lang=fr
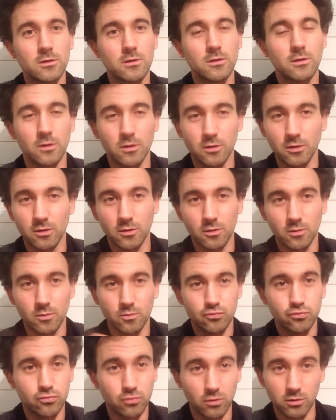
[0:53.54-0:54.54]
euh,
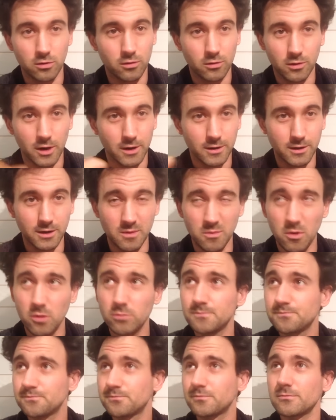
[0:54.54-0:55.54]
pour euh, un élément,
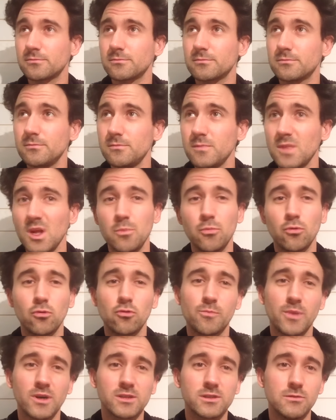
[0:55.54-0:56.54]
pour
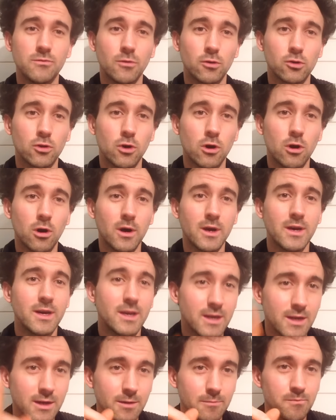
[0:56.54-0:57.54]
une partie de votre corps,
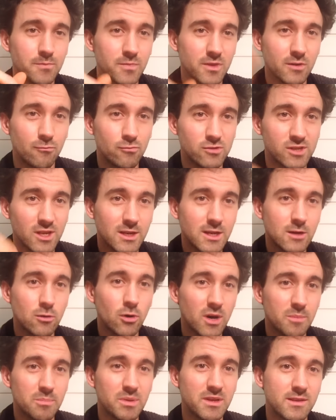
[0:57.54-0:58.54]
et vous allez le
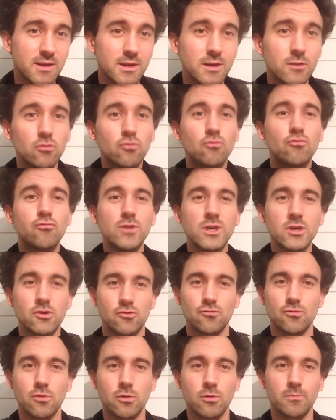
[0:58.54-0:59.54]
répéter tous les
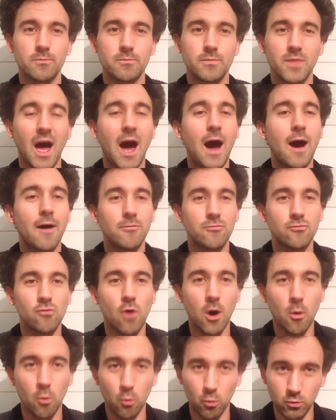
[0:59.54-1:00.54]
jours à
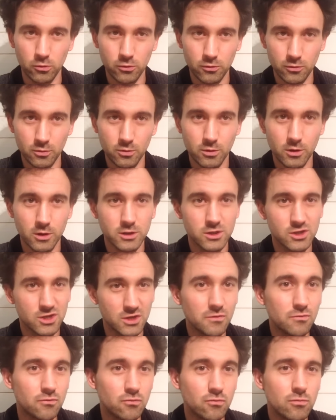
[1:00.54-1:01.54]
voix haute,
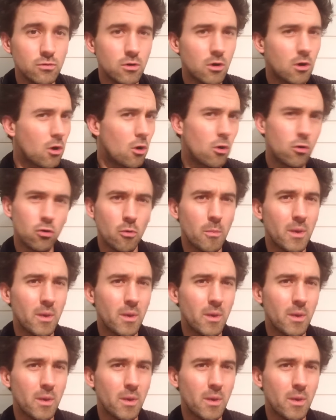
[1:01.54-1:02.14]
chez vous, le